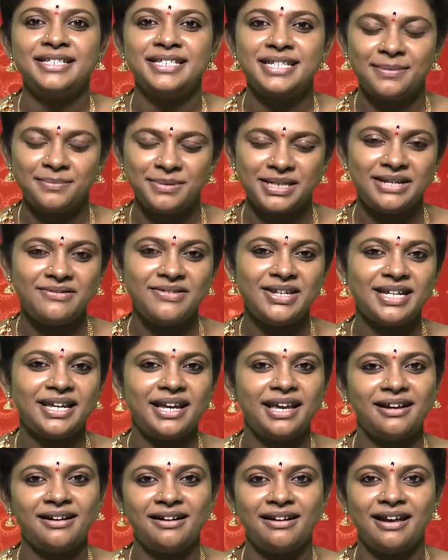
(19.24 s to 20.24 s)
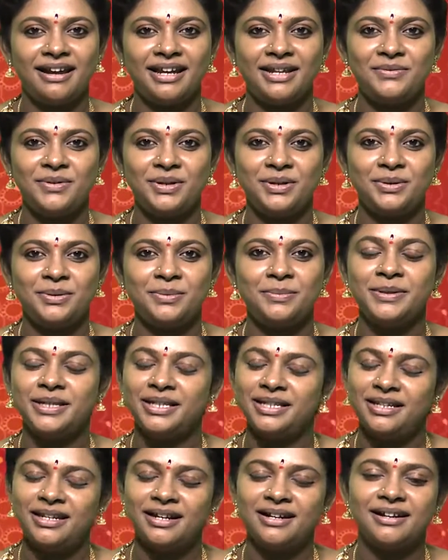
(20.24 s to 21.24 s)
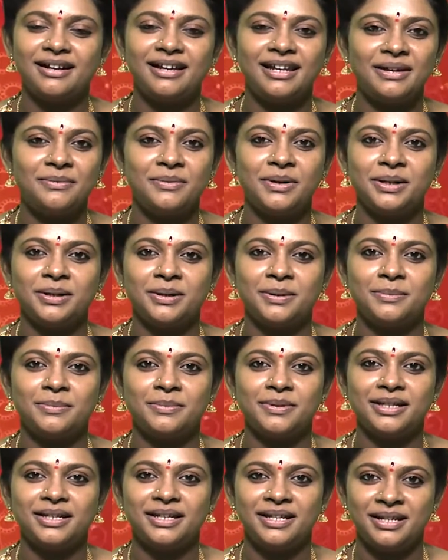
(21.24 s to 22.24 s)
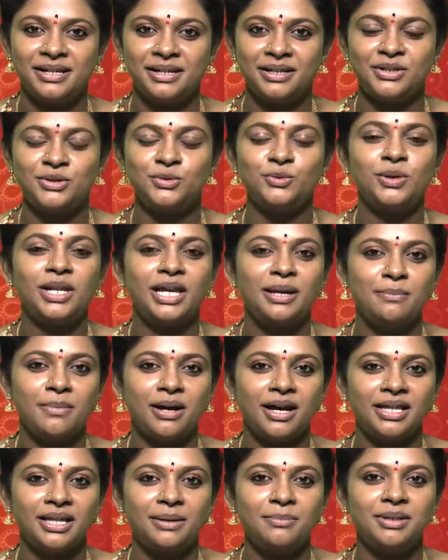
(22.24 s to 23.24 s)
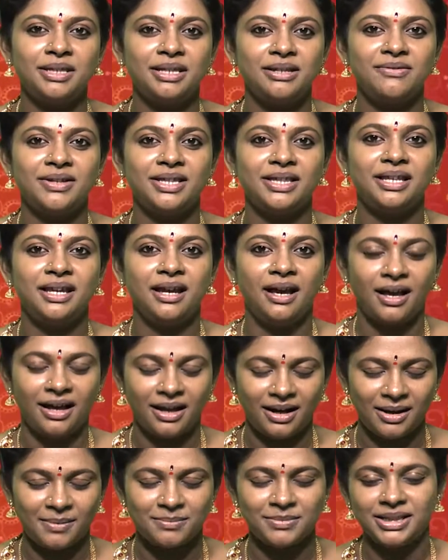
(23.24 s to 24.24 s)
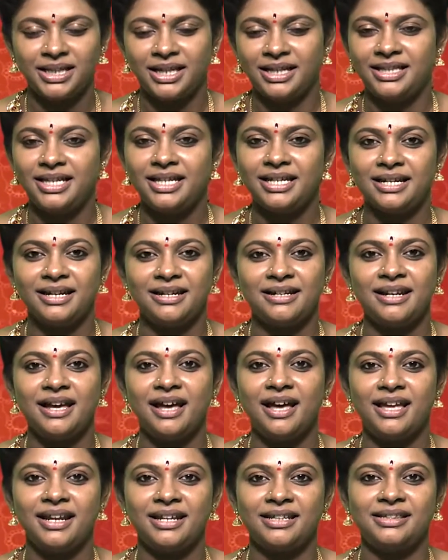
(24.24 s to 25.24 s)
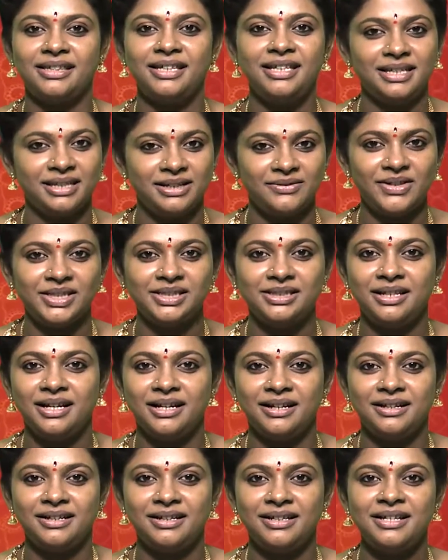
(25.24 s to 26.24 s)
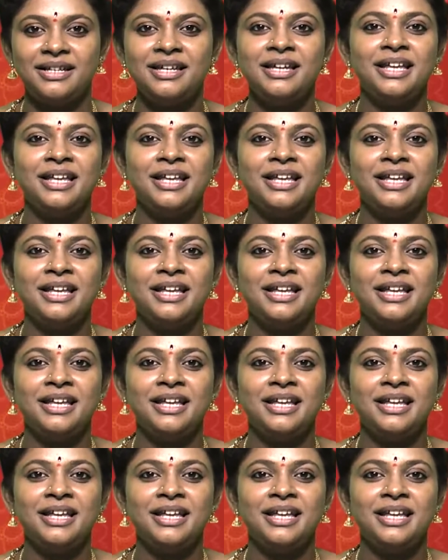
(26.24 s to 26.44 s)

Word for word: ஜெம் டிவி நேயர்கள் அனைவருக்கும் இனிய காலை வணக்கம் இன்று ஜூலை மாதம் இருபத்தி ஆறாம் தேதி ரெண்டாயிரத்தி இருபத்தி ரெண்டு